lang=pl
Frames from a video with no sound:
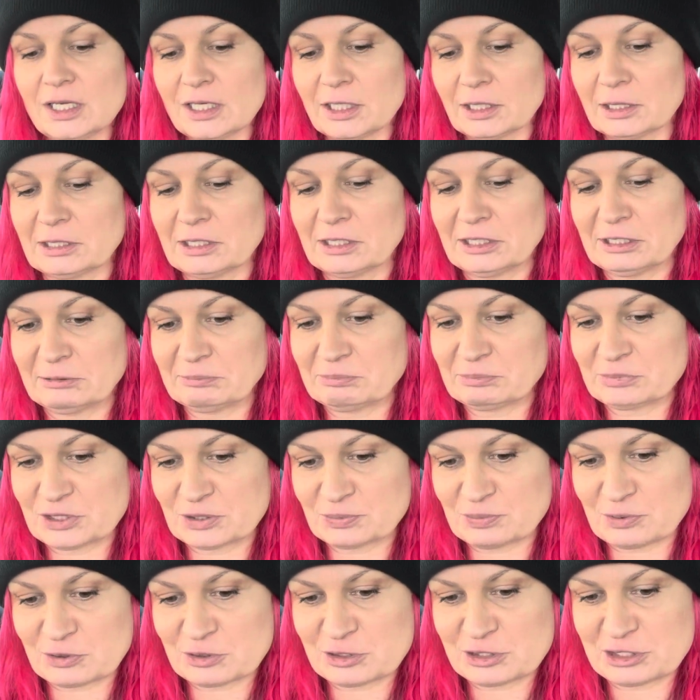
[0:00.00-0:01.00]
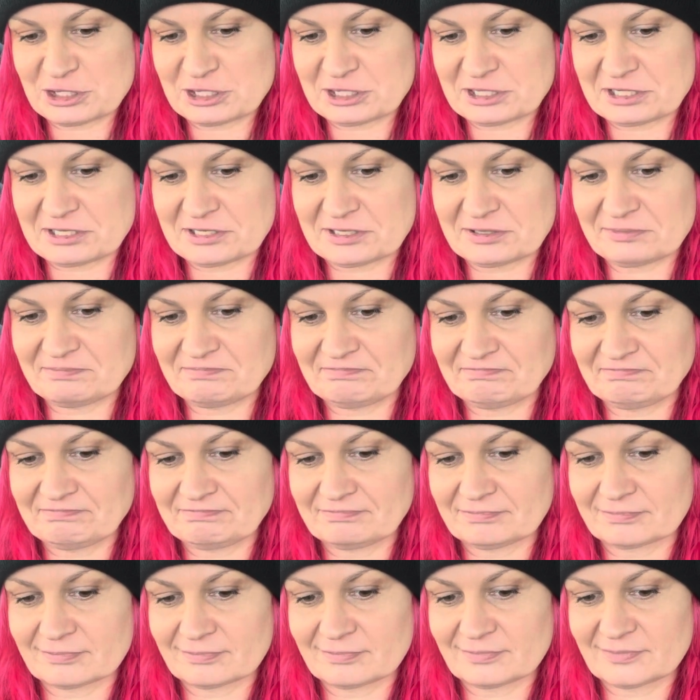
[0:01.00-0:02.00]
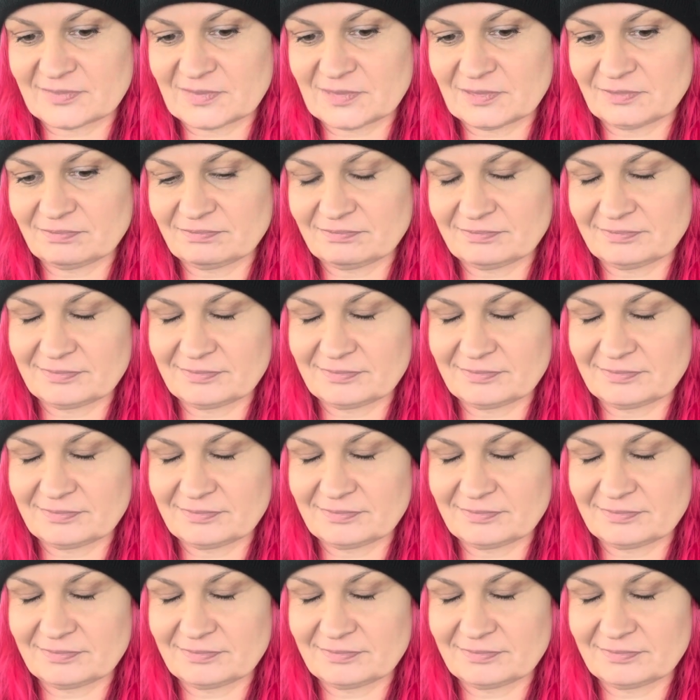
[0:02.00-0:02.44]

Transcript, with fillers: e, przeprosiny mm,